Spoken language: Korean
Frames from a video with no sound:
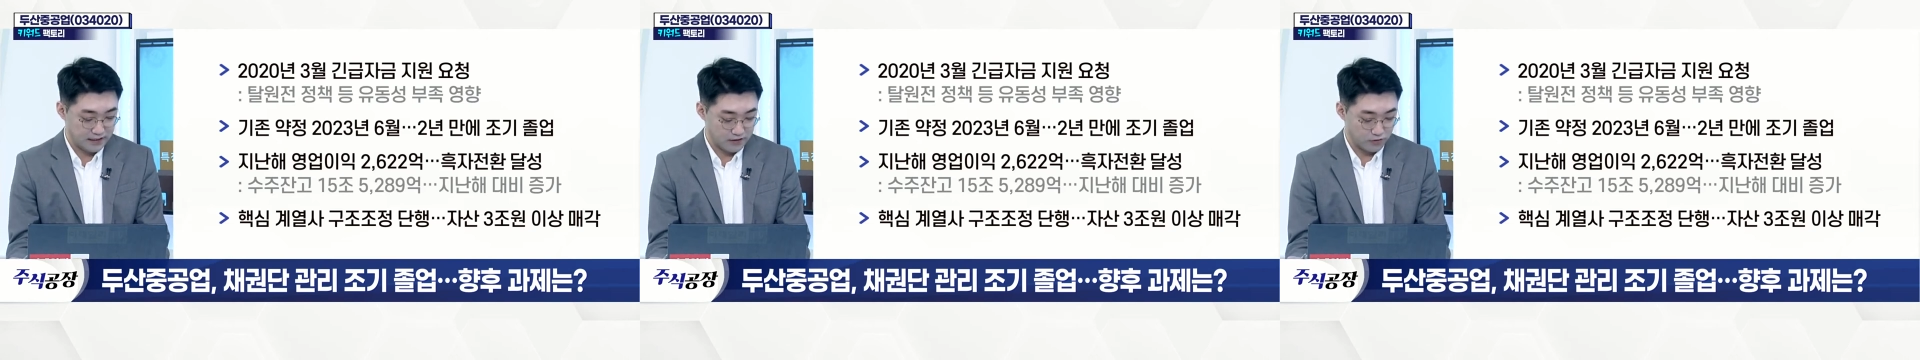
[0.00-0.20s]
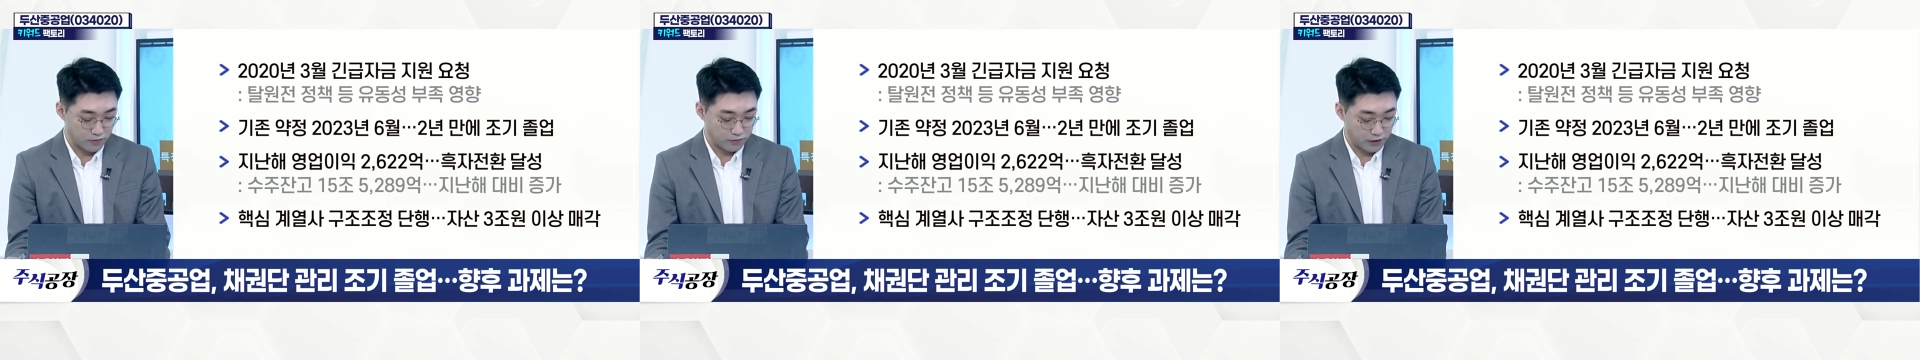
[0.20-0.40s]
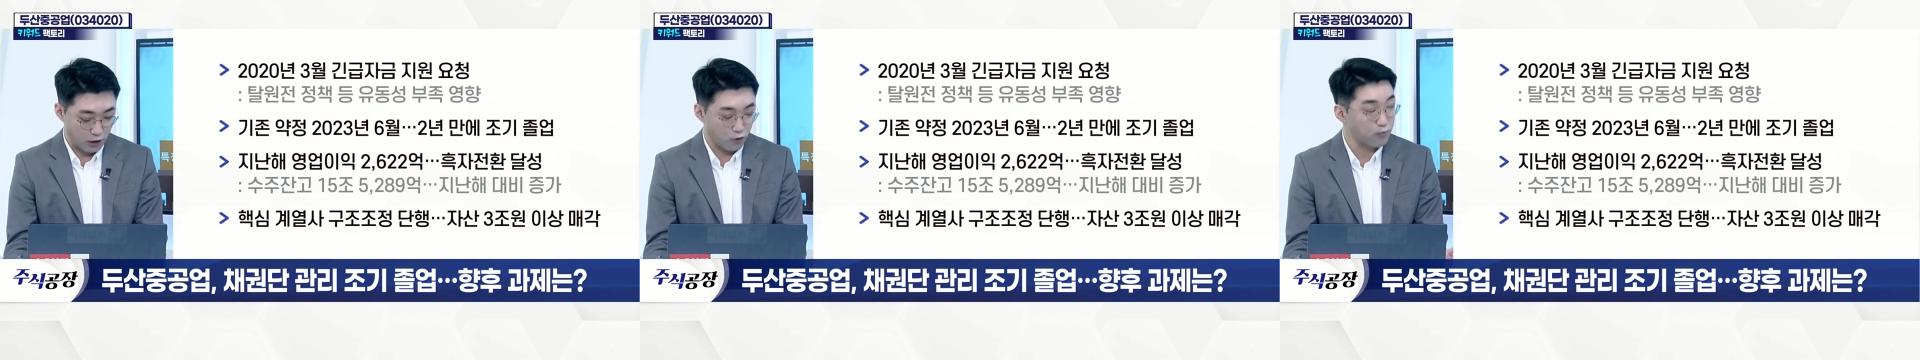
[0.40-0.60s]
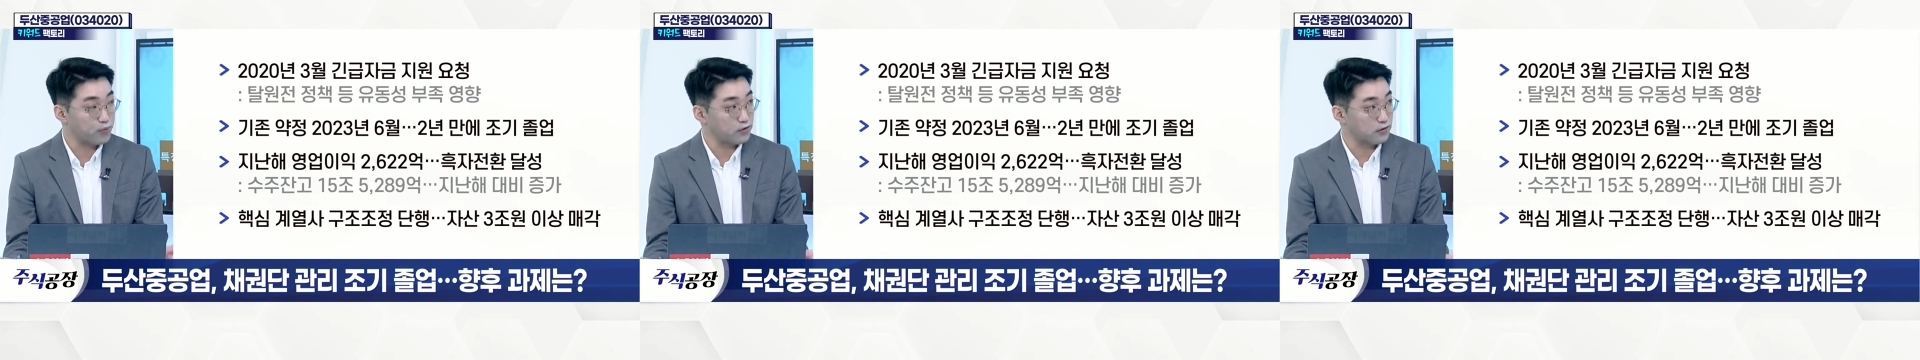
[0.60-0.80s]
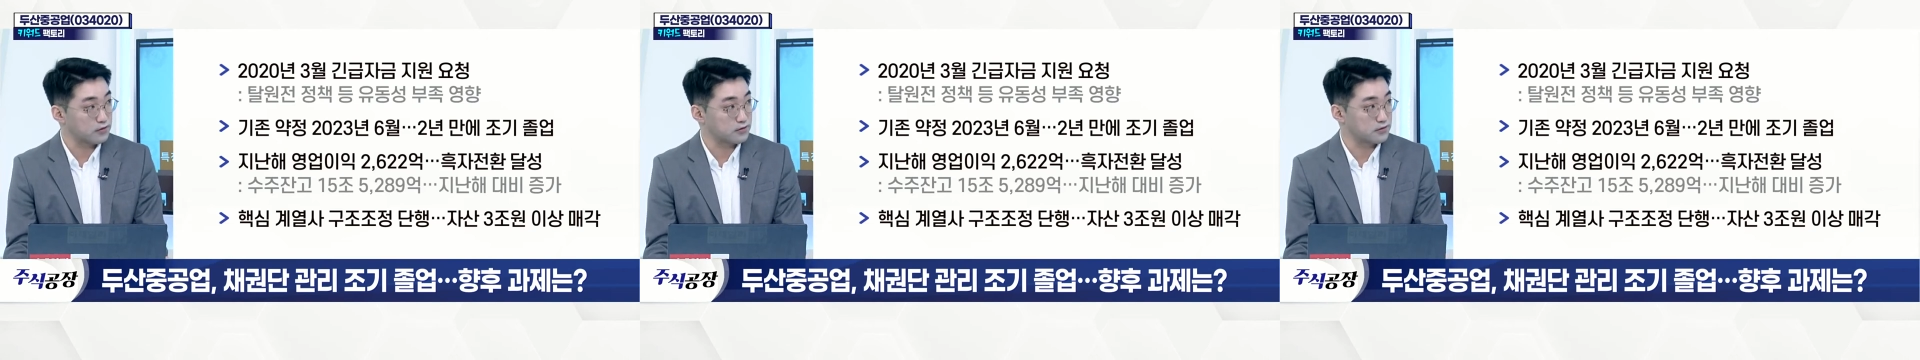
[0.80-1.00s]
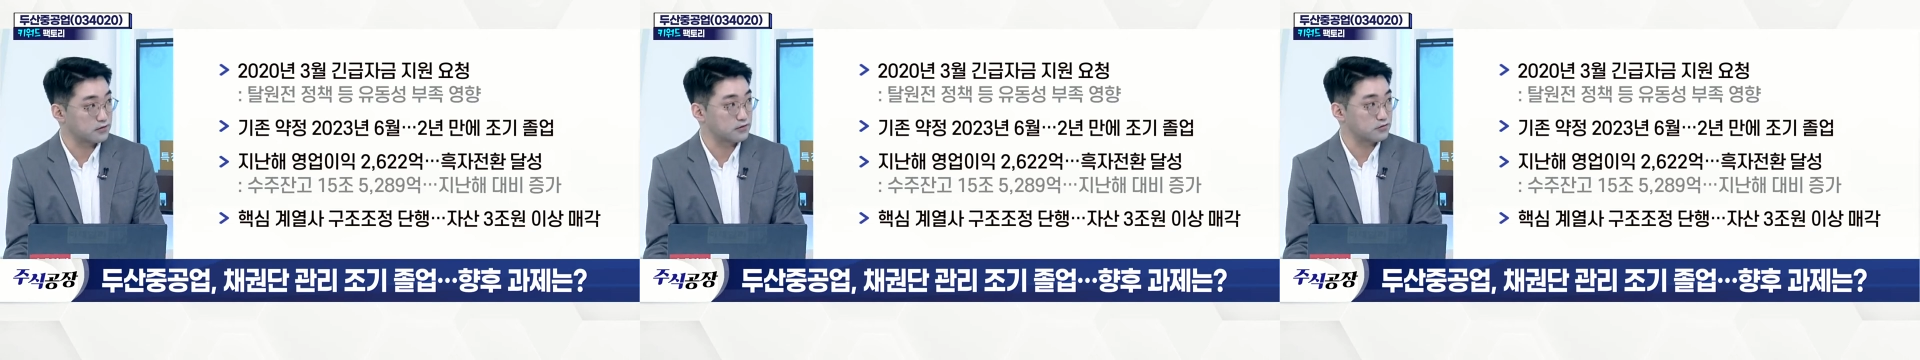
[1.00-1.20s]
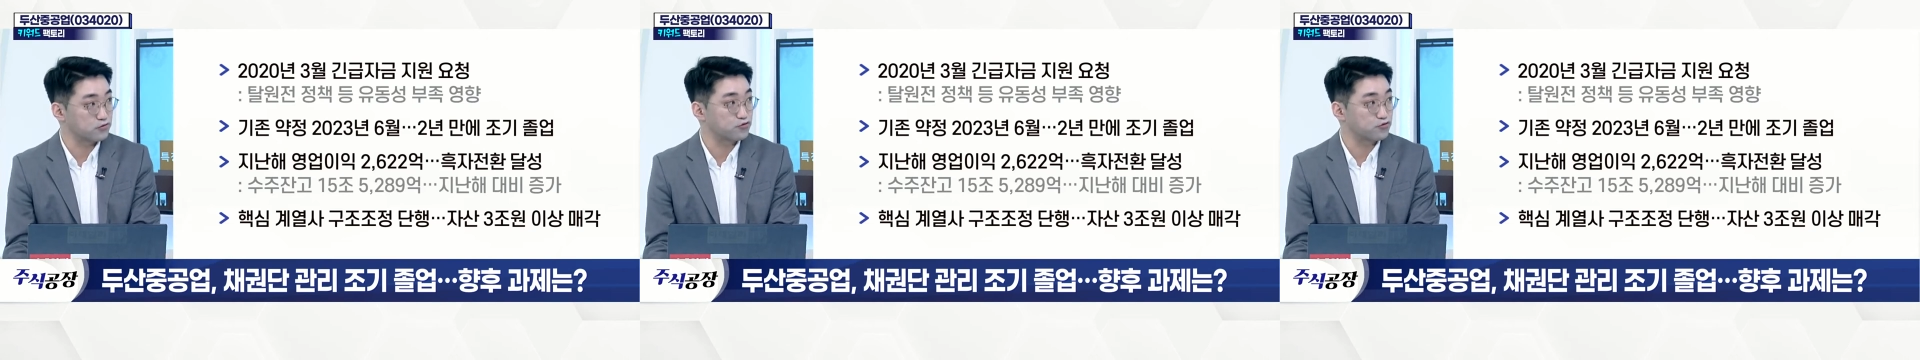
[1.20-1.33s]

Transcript: 그 뭐 네오플럭스,